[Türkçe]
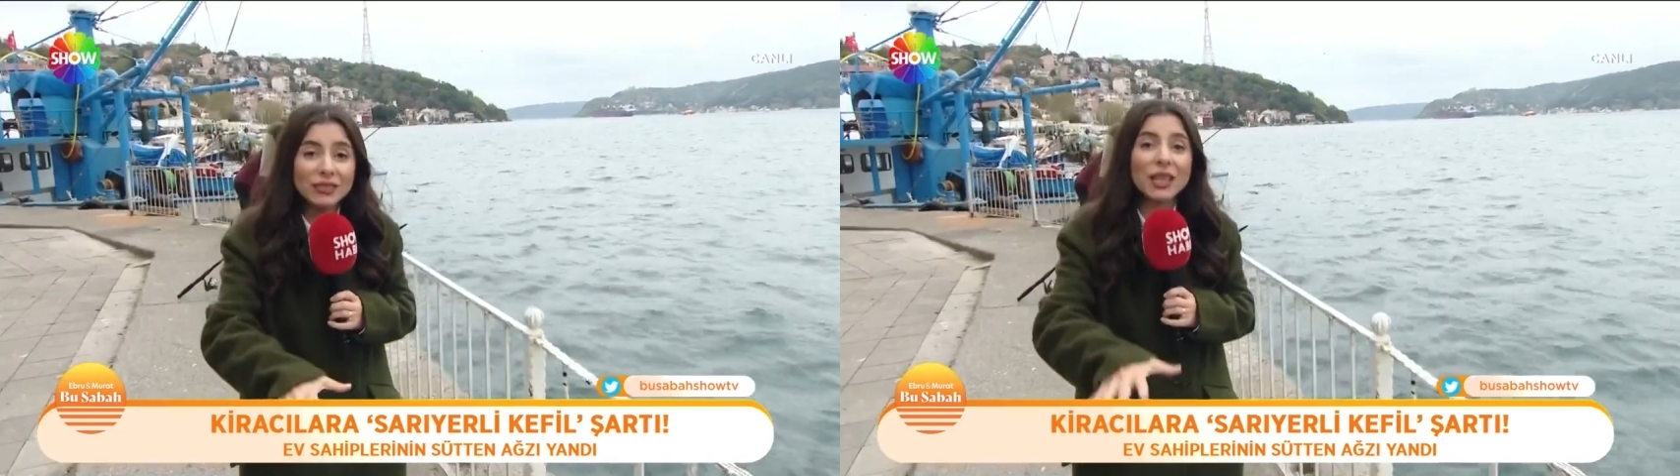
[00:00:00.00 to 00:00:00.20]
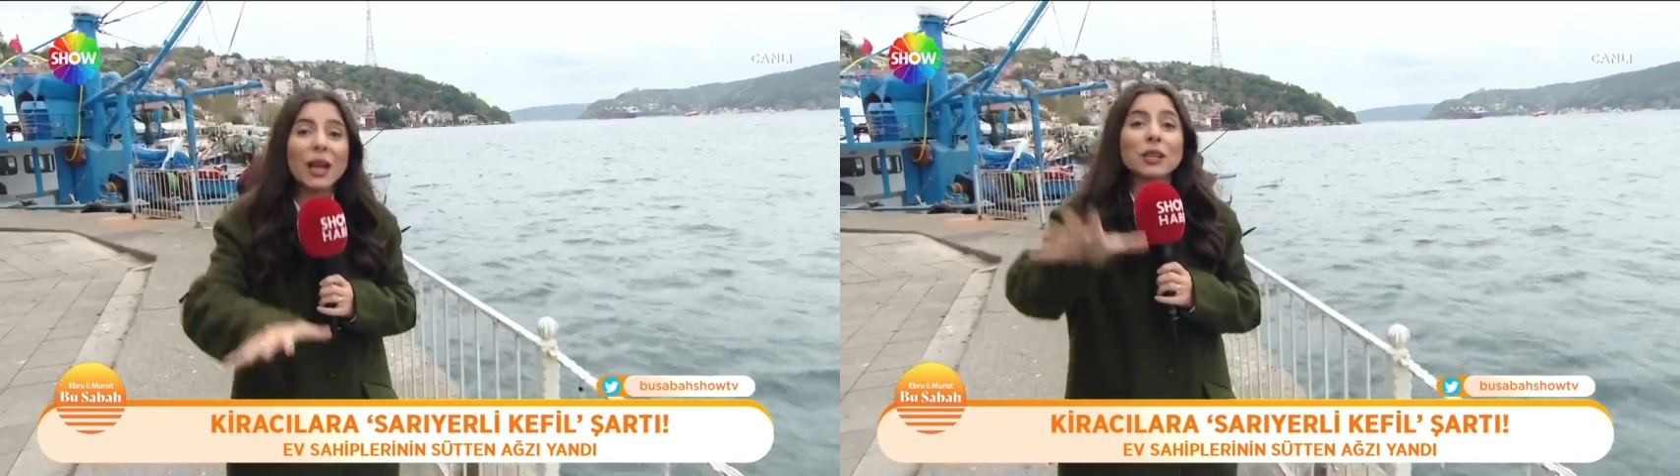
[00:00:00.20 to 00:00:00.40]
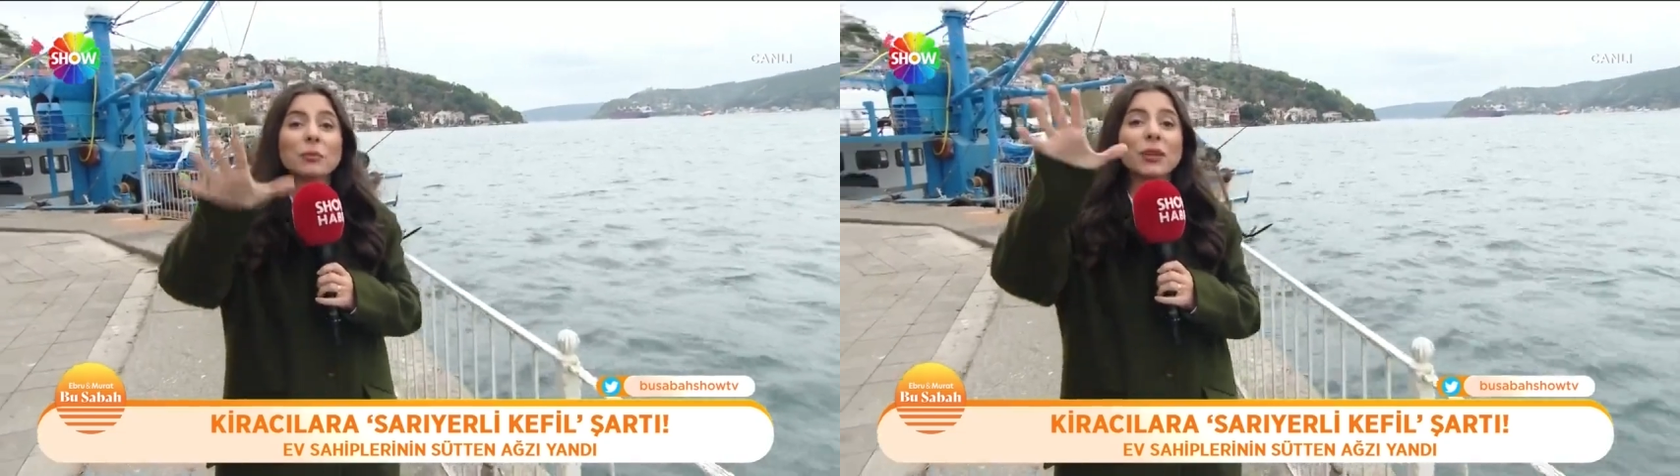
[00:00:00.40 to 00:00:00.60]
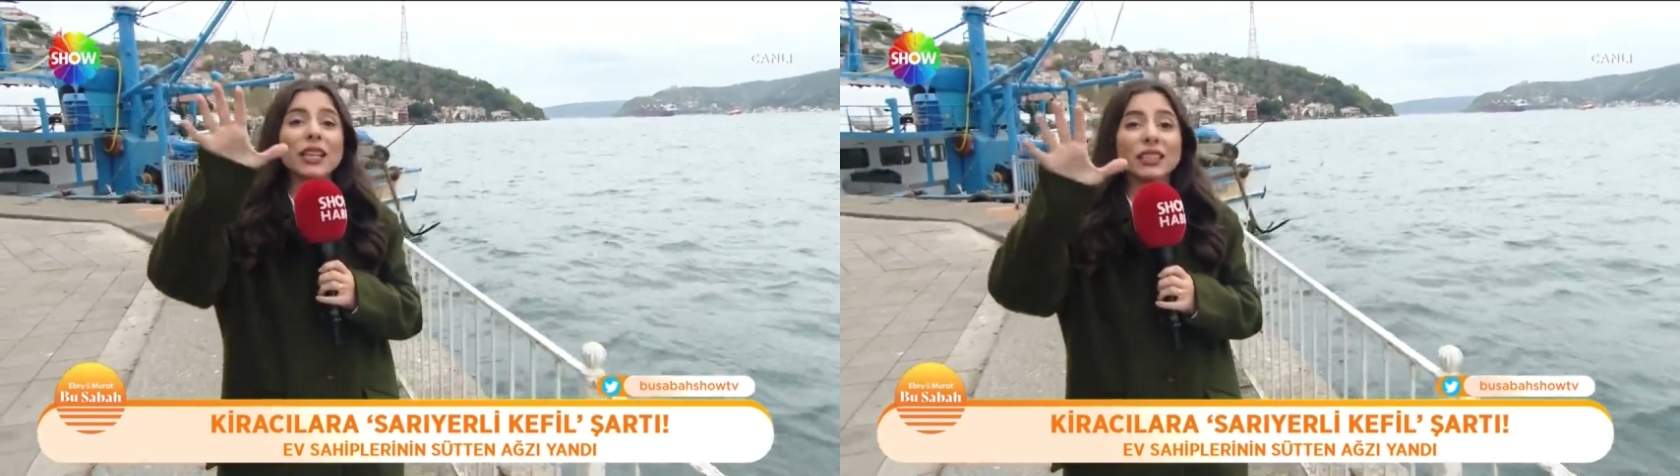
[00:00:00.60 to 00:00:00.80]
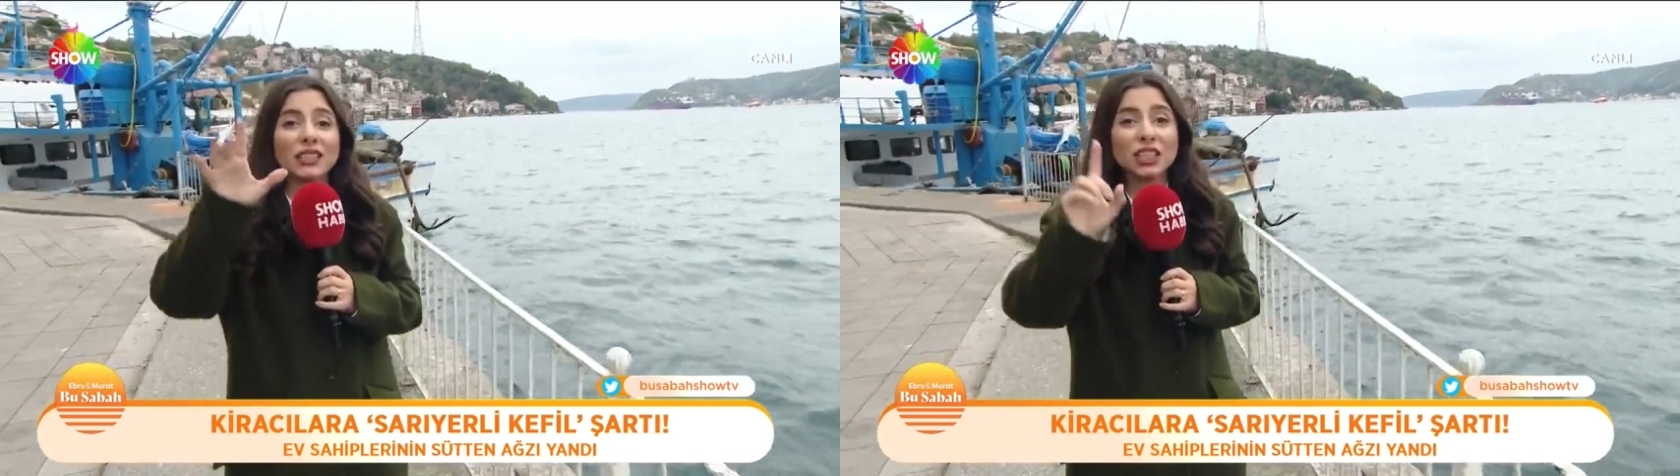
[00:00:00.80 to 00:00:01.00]

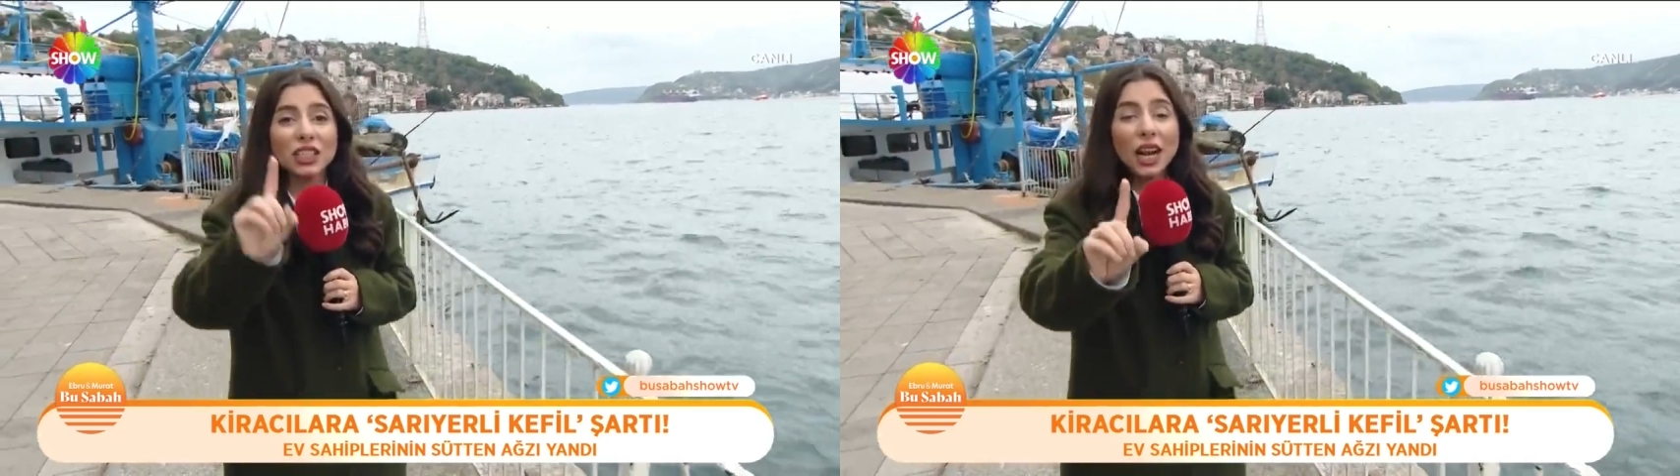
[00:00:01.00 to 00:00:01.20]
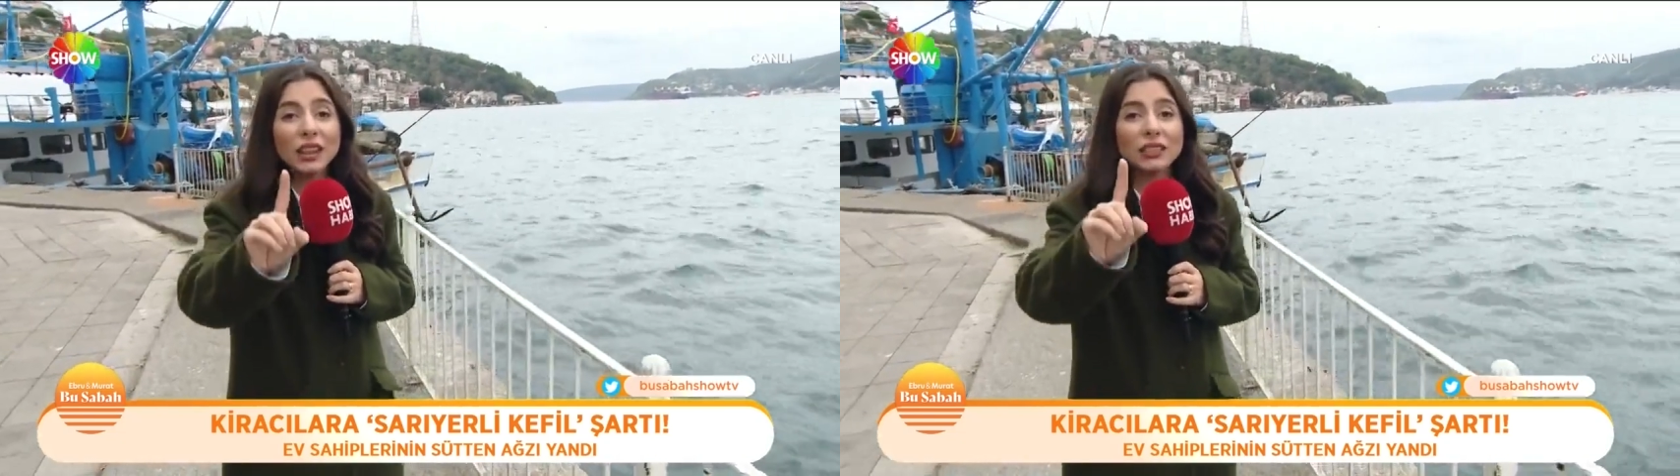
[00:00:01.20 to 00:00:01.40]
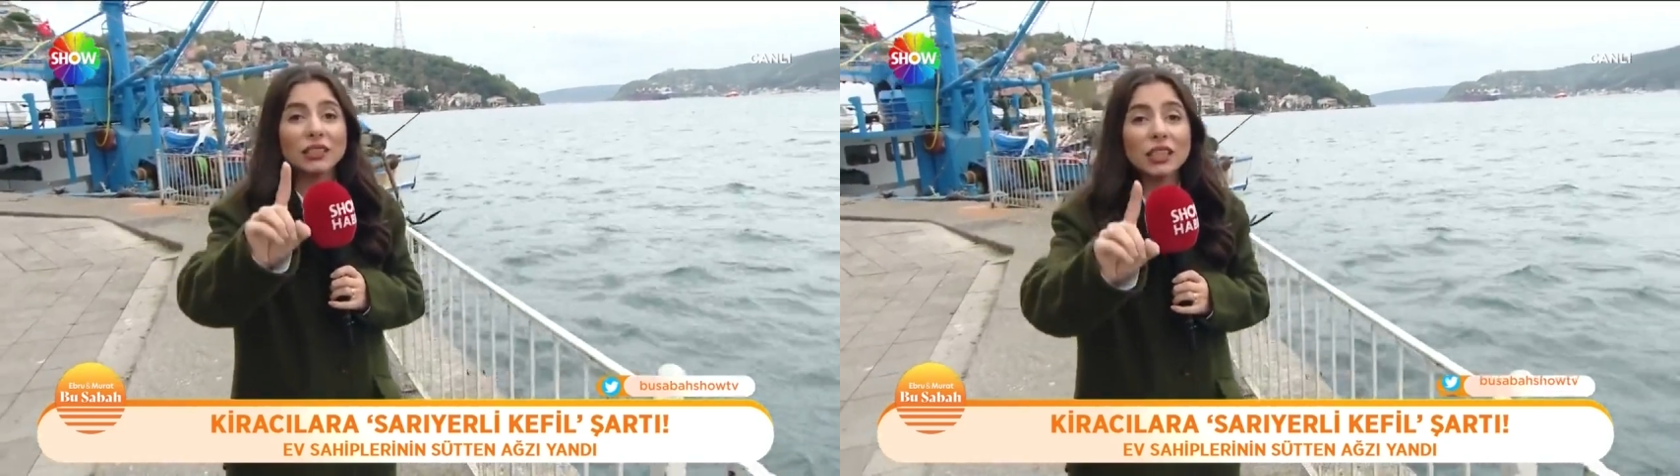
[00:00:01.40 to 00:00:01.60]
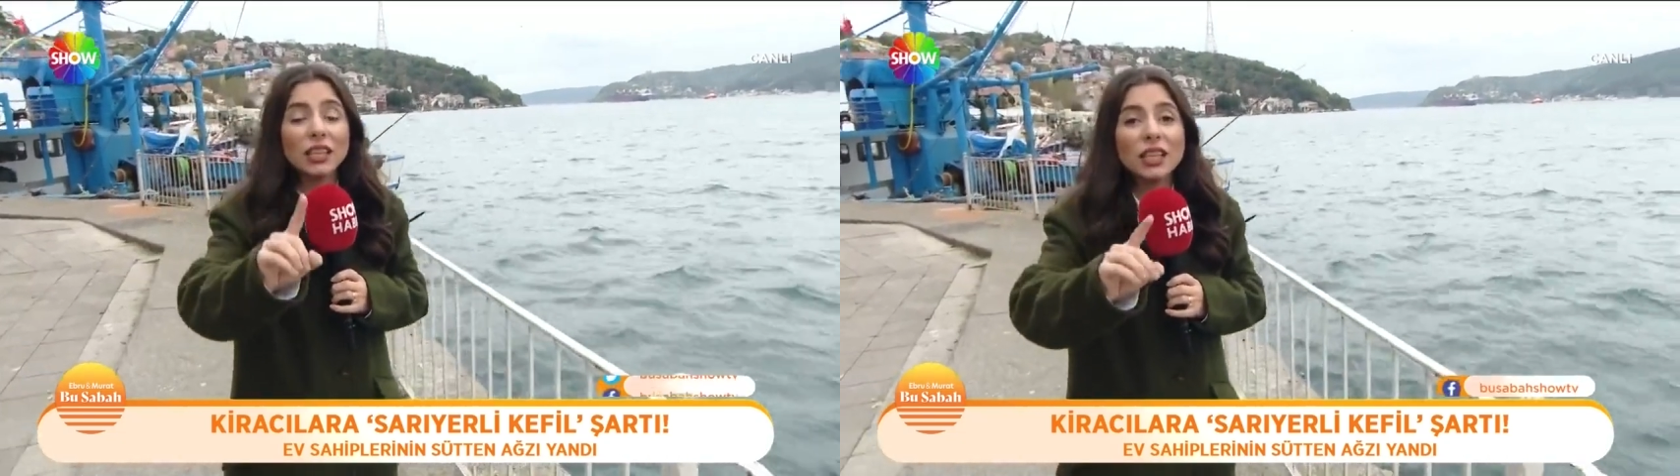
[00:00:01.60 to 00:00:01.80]
sahiplerinin şartı